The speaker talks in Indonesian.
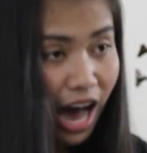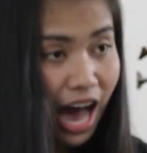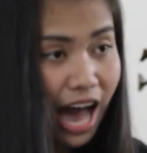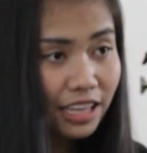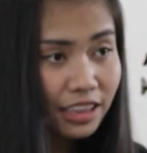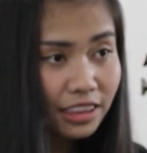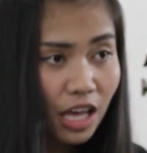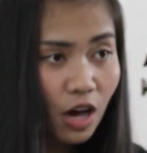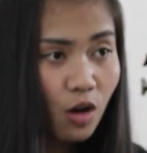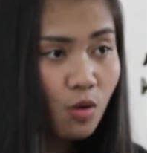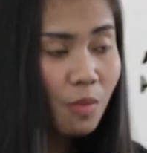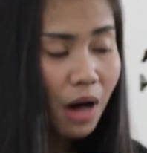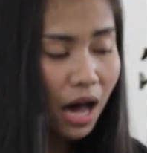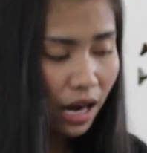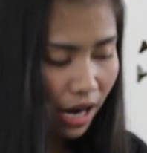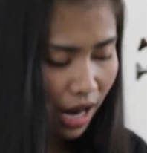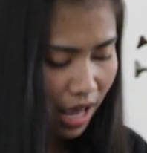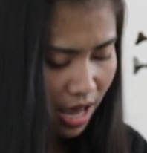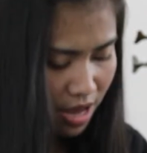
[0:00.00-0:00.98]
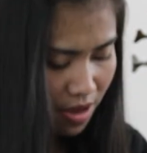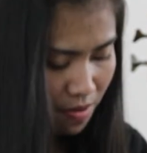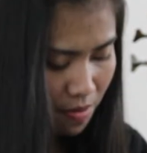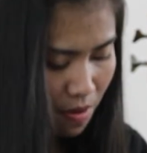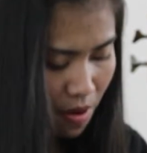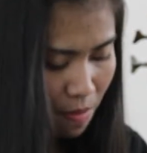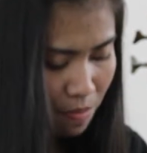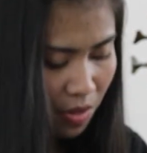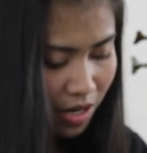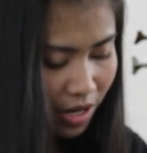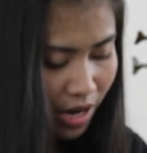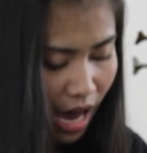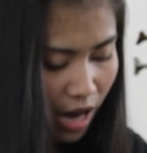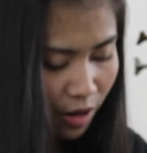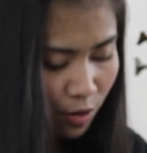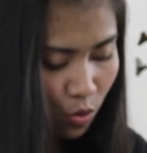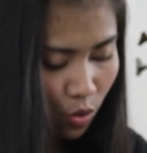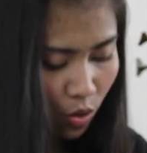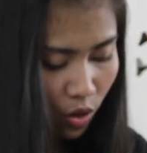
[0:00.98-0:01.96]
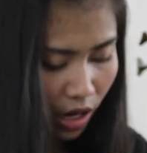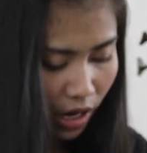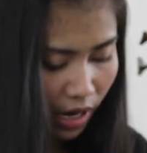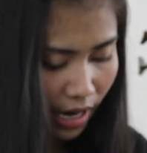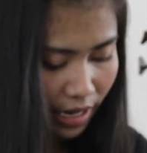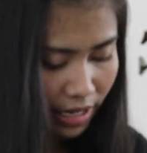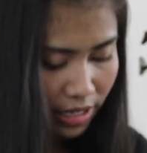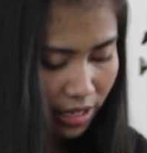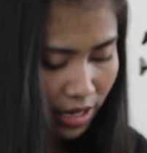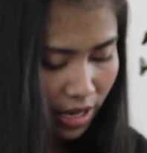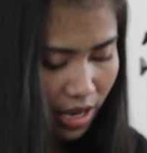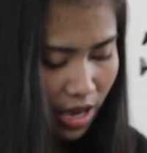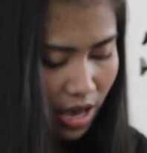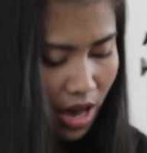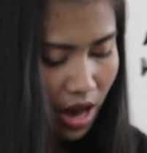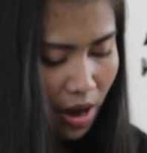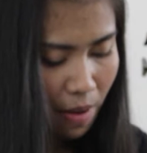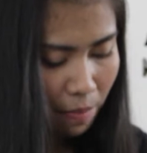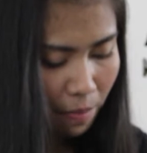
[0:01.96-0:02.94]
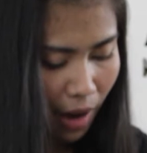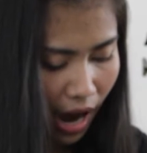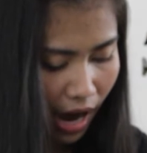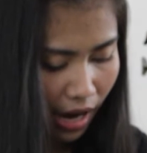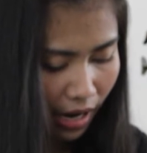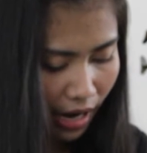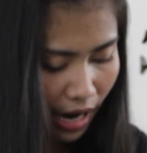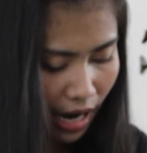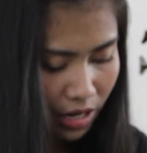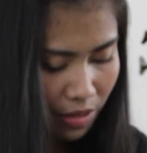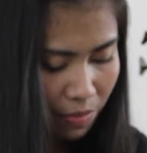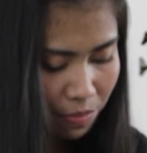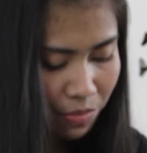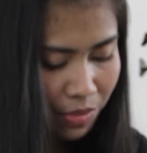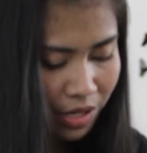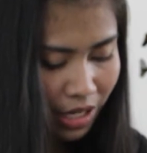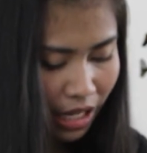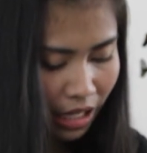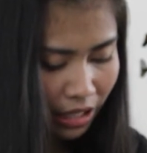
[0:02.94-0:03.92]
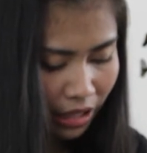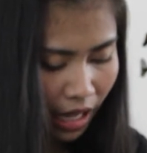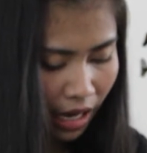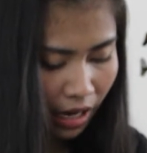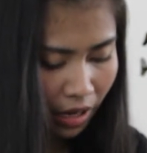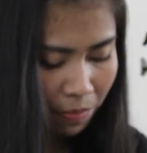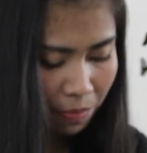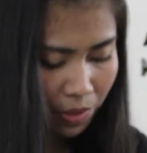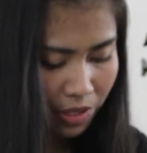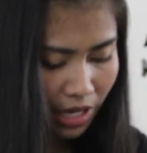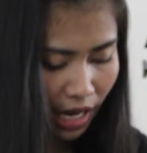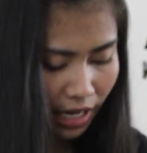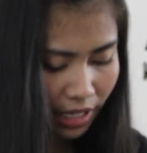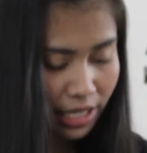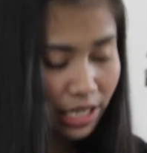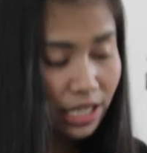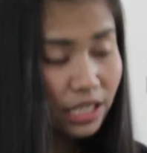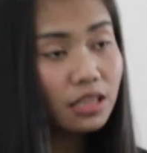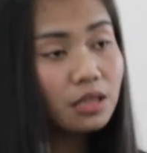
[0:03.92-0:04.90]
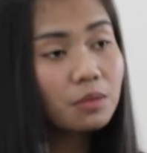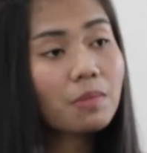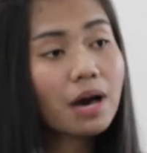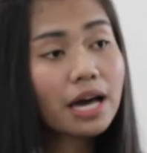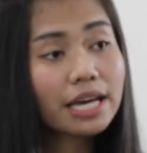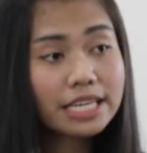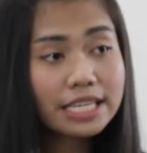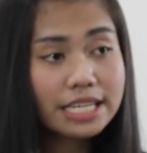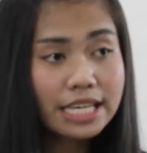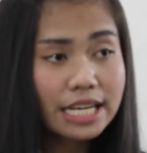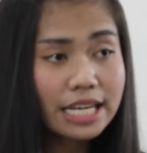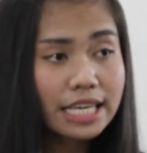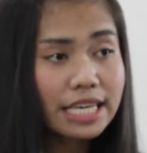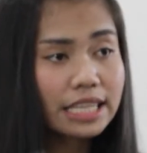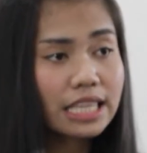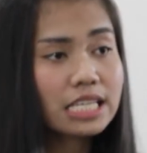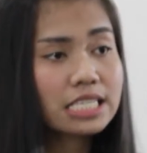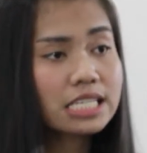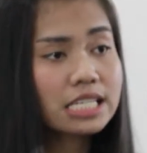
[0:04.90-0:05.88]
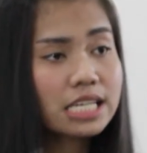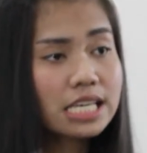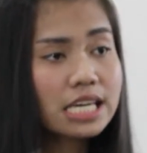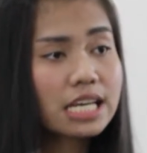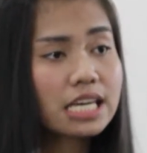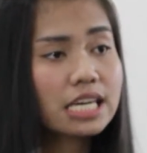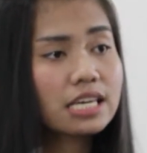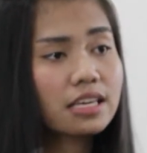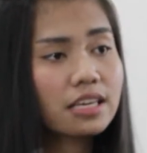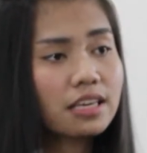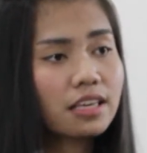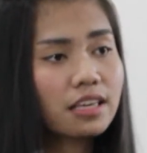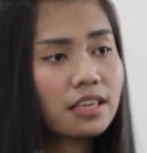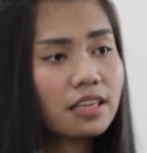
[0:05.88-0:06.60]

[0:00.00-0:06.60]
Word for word: atau malah mengganggu orang lain, bahkan mendatangkan penyakit bagi diri kita sendiri?